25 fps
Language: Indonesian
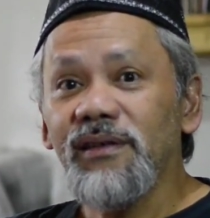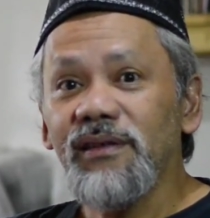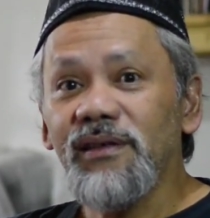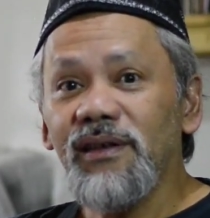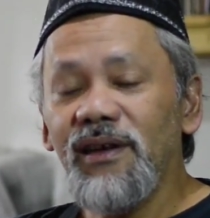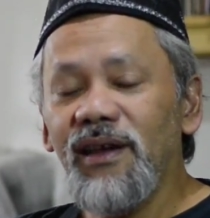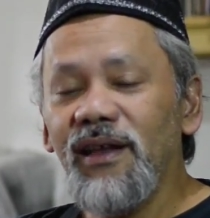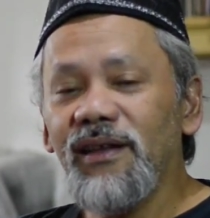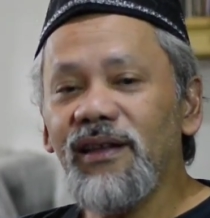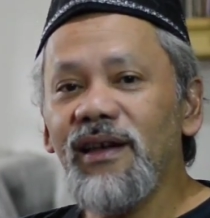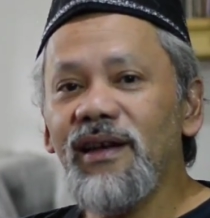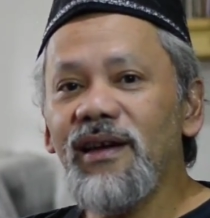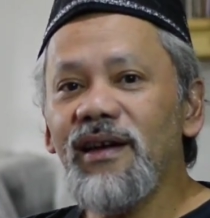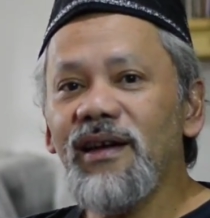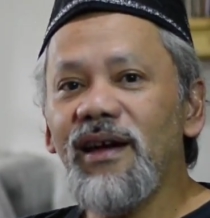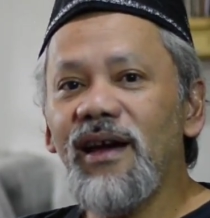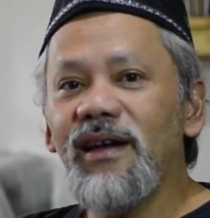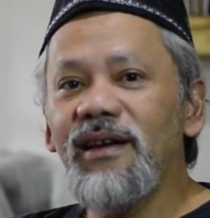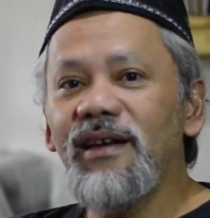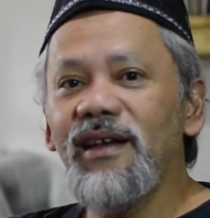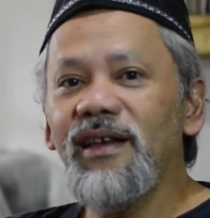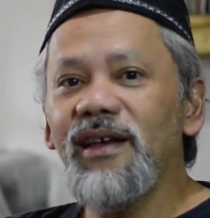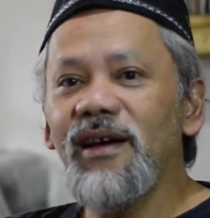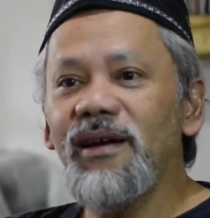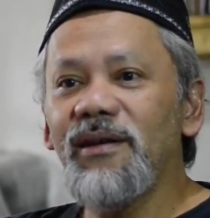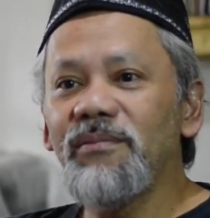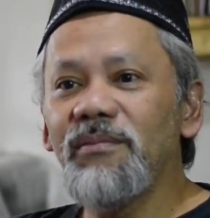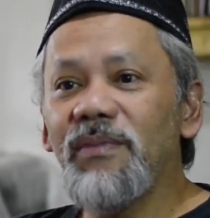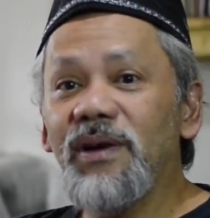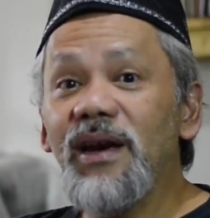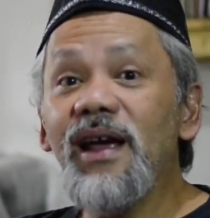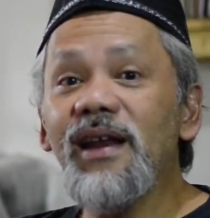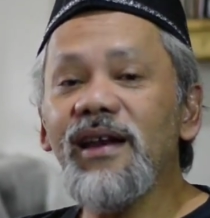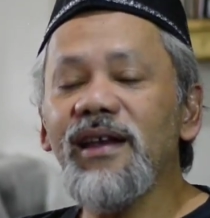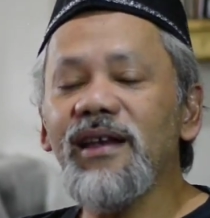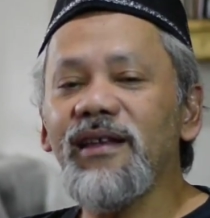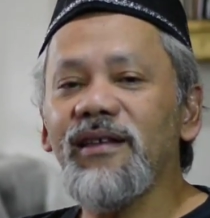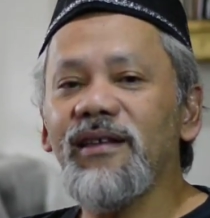ternyata ada yang
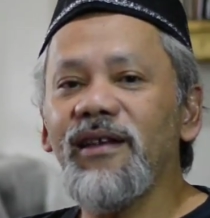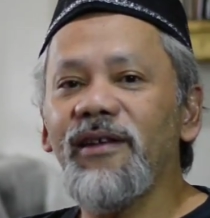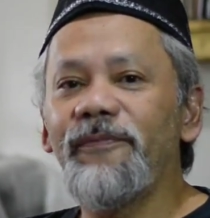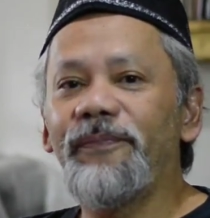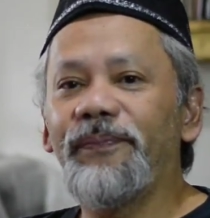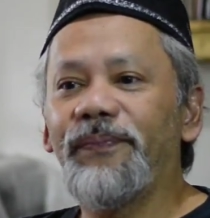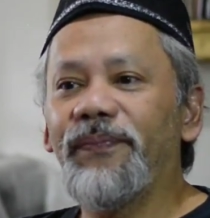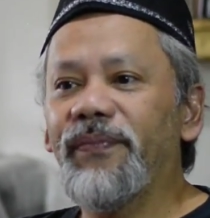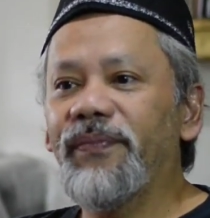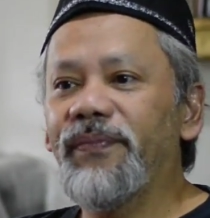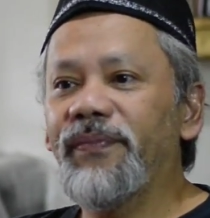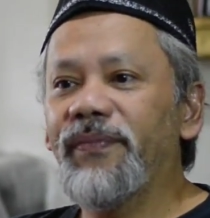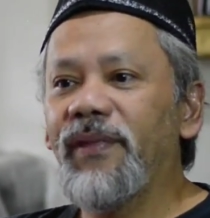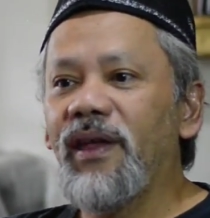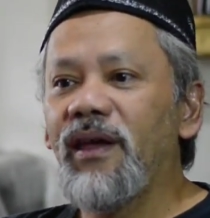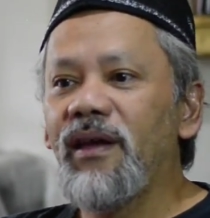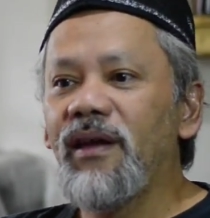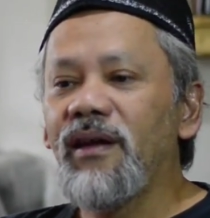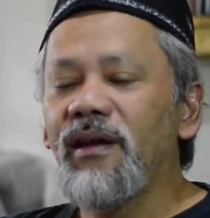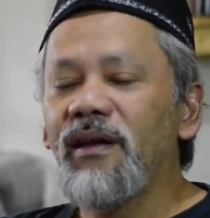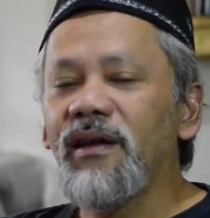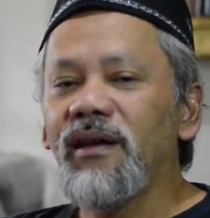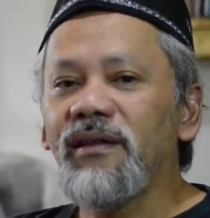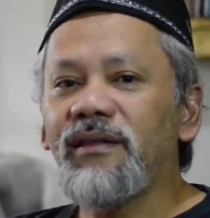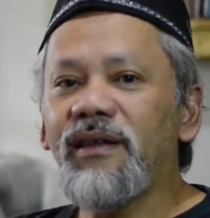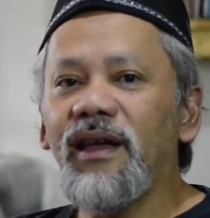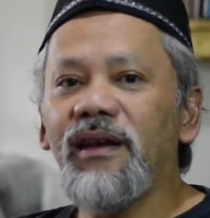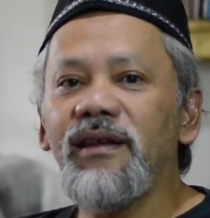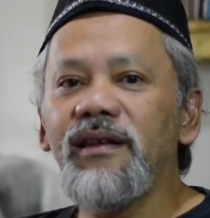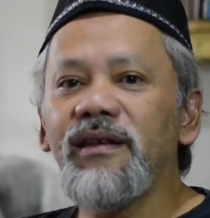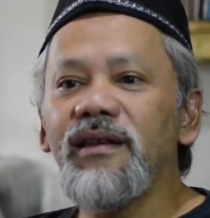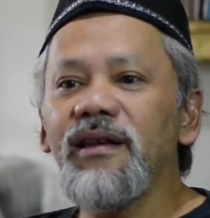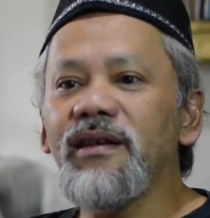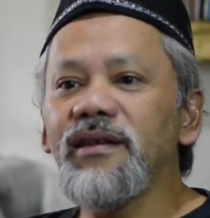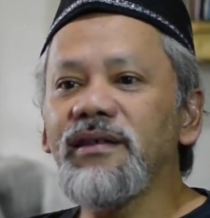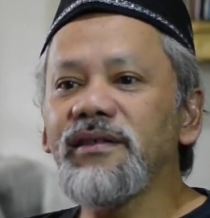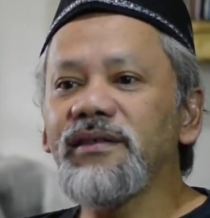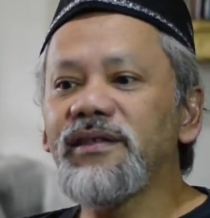menarik gitu ya
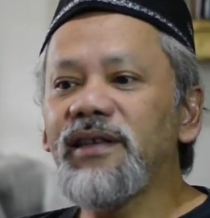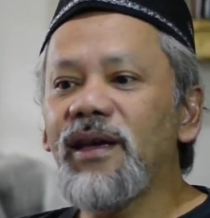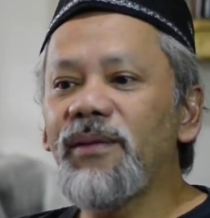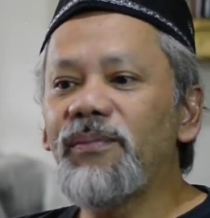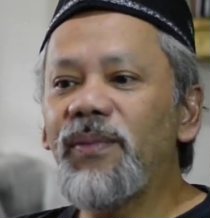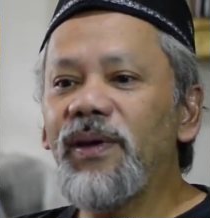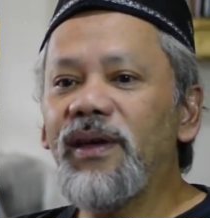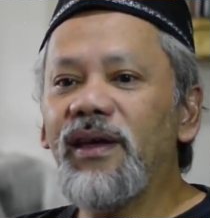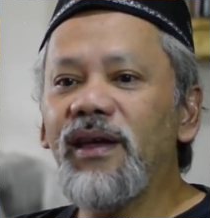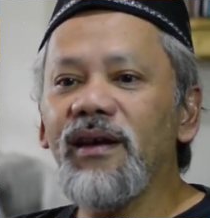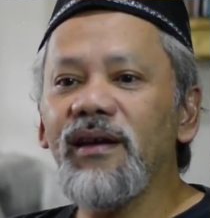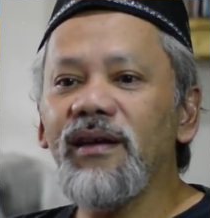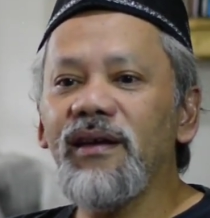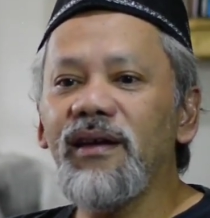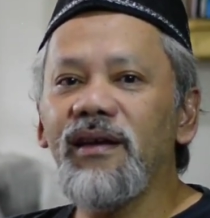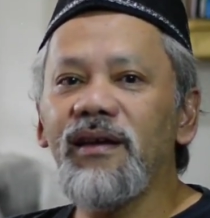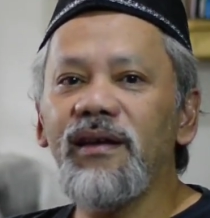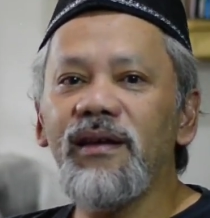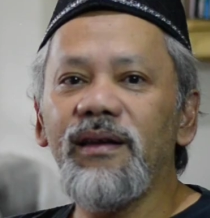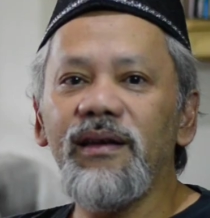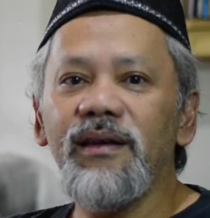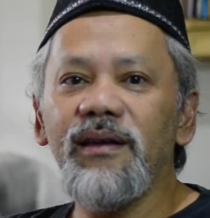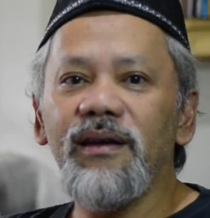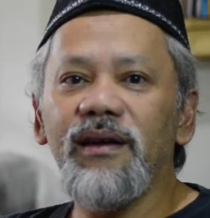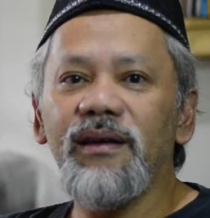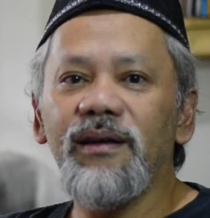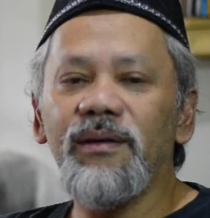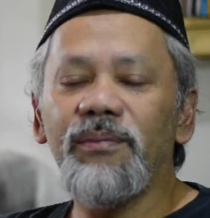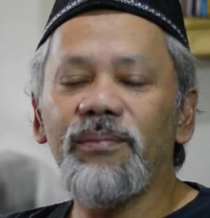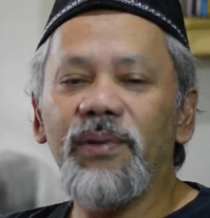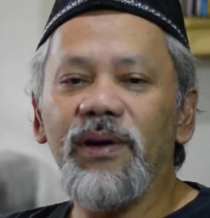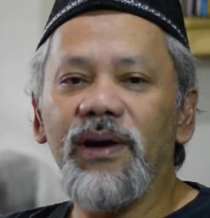tadinya saya pikir ini uh,